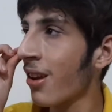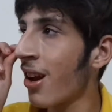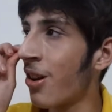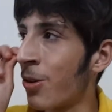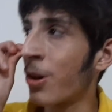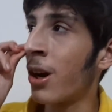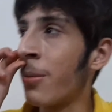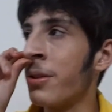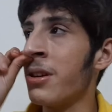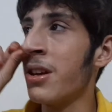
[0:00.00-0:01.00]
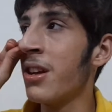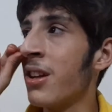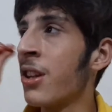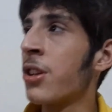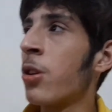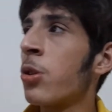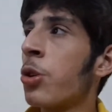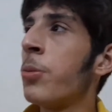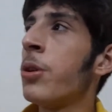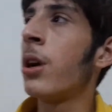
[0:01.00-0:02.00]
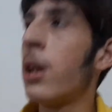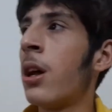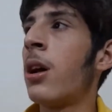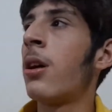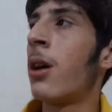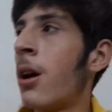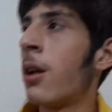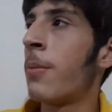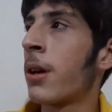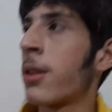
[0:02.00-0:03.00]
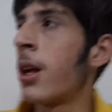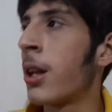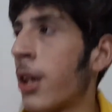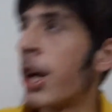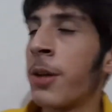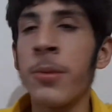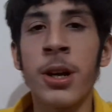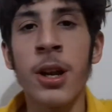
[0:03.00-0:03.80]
क्या होगा अभी चलो जो भी अल्लाह पाकिस्तान के हक में